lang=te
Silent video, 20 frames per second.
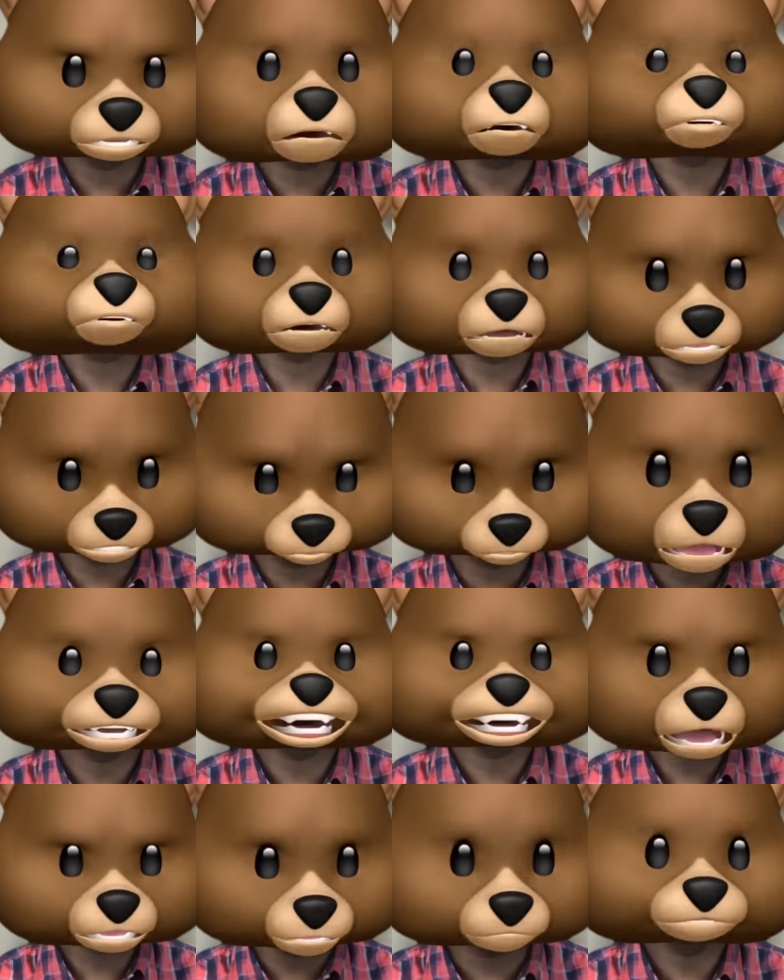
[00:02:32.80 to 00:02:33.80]
రోజు
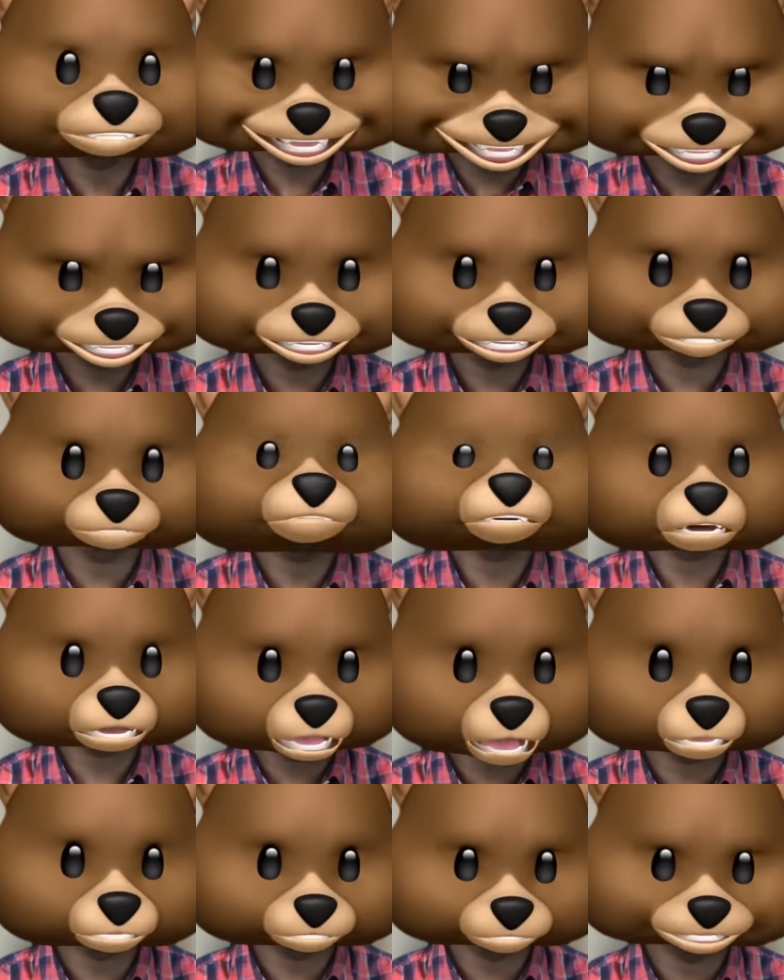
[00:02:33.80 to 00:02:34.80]
దున్నపోతల దొబ్బు తినేసి
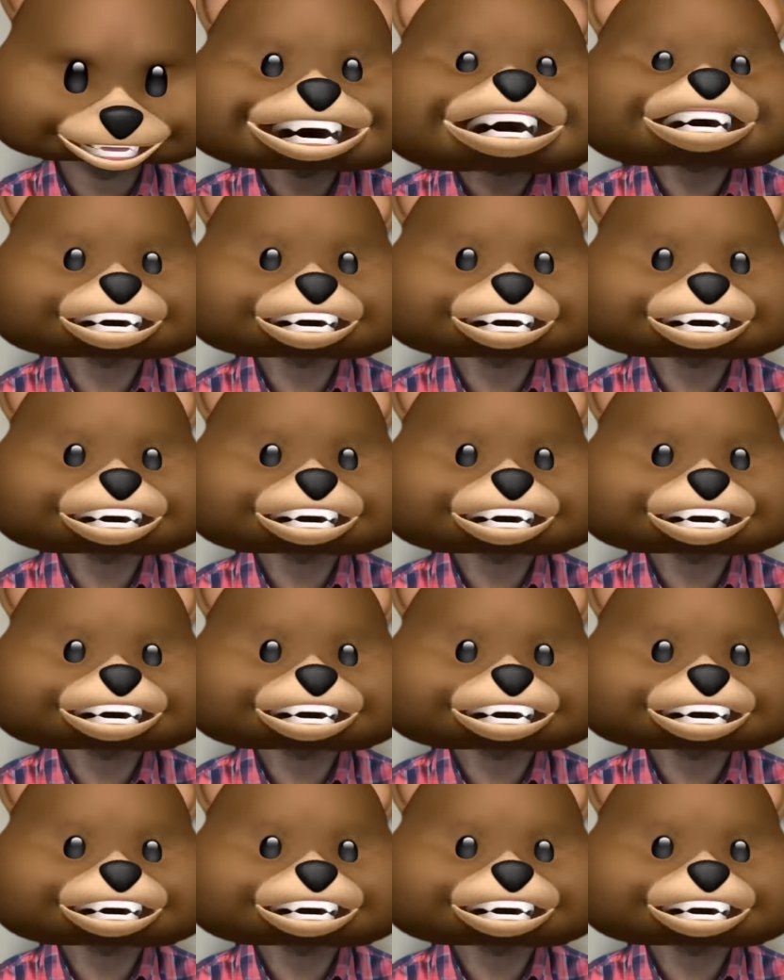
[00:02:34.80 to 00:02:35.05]
పడుకుంటున్నావు